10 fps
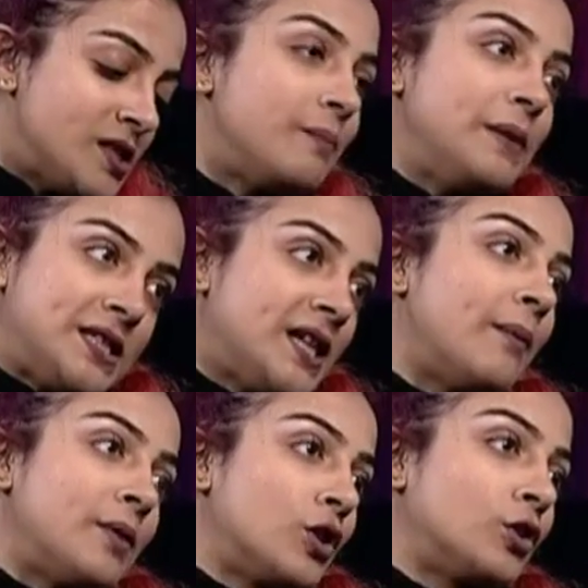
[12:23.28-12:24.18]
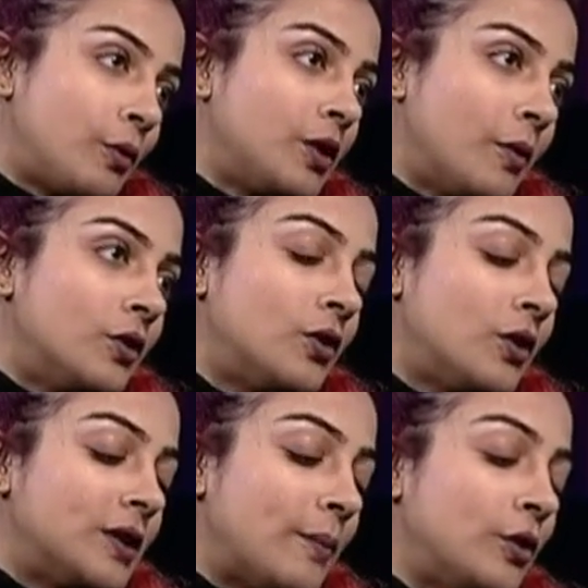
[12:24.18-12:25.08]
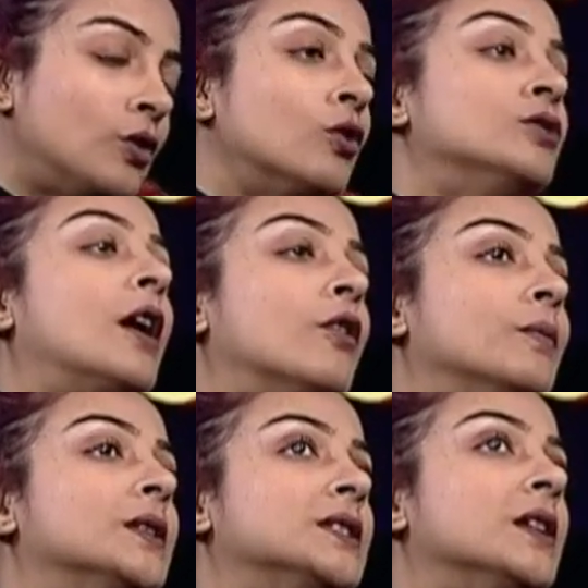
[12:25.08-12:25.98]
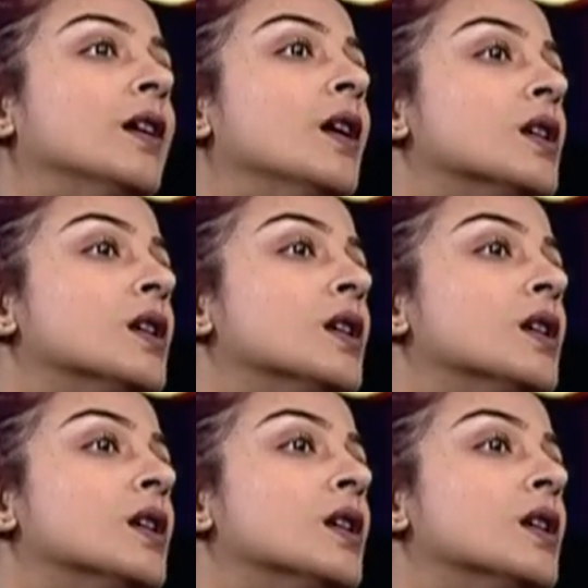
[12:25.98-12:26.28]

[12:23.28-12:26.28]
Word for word: দুই হাজার বিশেই আমরা যত প্রতিবন্ধকতায় পড়ি তখন তো আরো বেশি